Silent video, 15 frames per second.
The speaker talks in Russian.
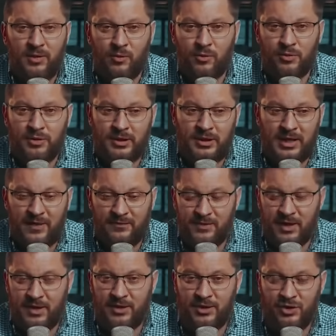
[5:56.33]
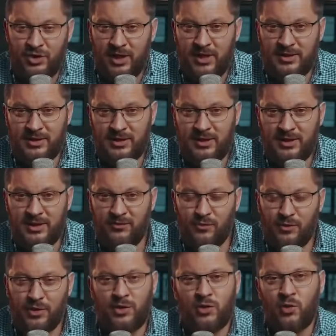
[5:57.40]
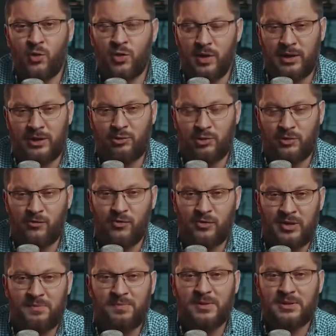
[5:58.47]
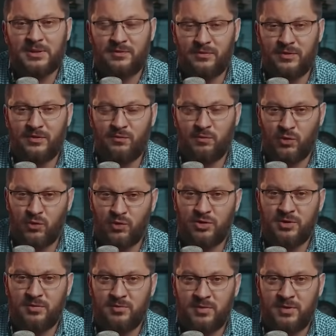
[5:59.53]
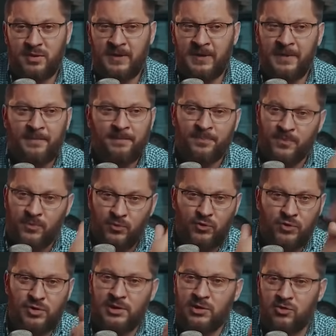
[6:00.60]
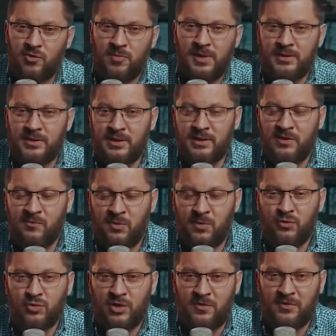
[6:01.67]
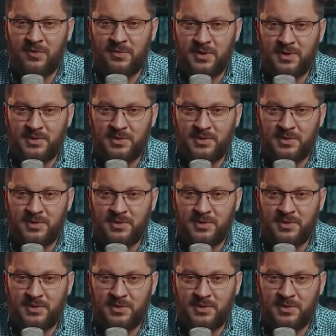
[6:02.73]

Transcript: он явно отличается от того героя, которого он описывает в прошлом, мужчина 100% по ушам вам